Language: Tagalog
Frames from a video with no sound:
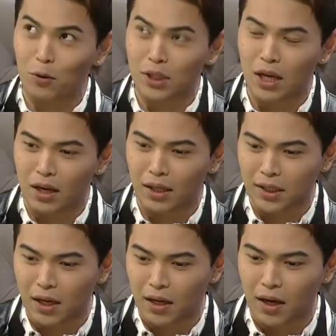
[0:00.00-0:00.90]
ako sa,
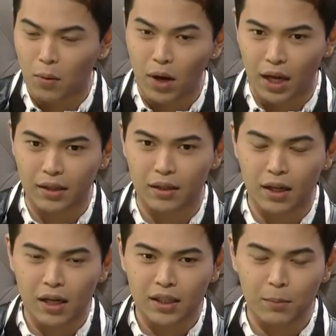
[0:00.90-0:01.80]
sa hawakan.
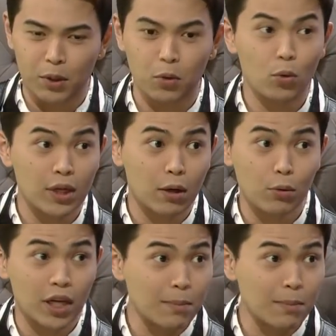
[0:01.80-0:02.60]
Sabi ko, kuya, kuya,